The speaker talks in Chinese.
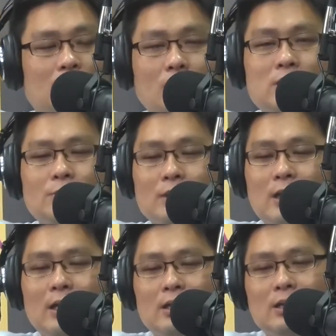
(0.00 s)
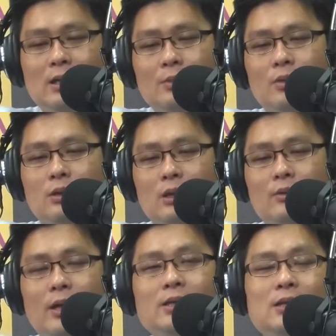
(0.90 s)
不过即满代志已经无共
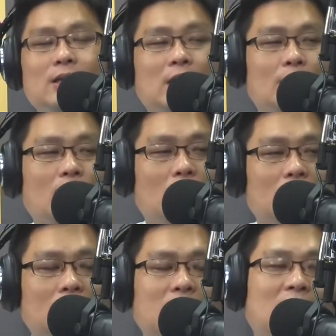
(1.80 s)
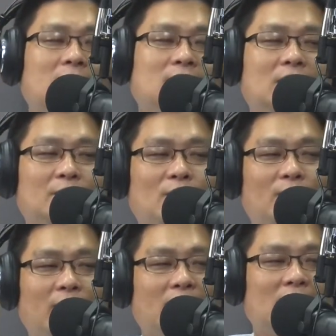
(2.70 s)
款，迄是一点控，咱电脑一点控，
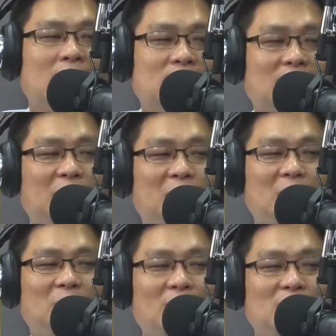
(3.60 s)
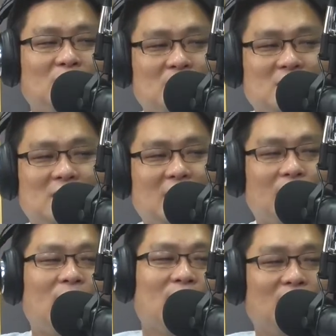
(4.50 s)
是，今要变做二
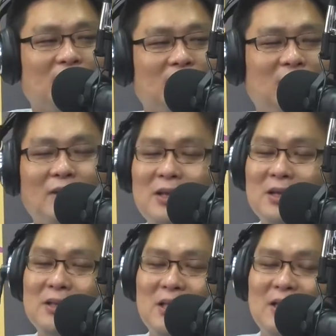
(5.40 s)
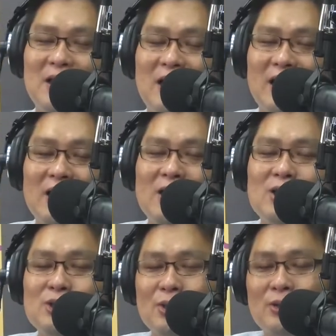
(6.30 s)
点空，对吧？二点零啊，
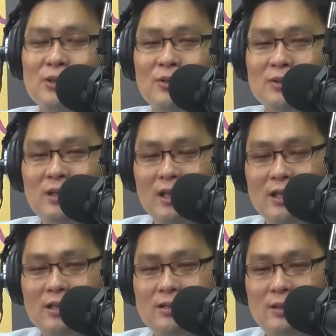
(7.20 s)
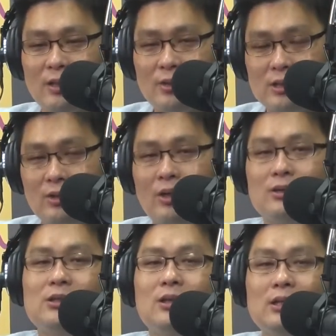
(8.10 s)
所以我是讲第二阶段时安怎，
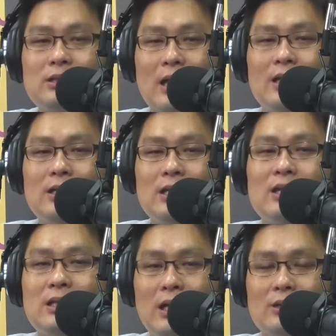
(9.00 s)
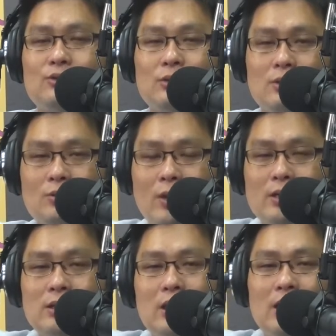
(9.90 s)
就是咱代志爱行出
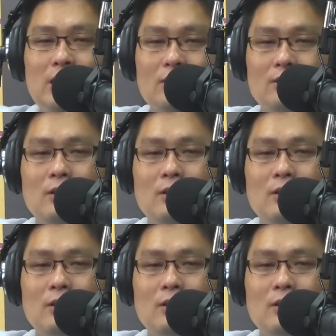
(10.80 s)
原地去用。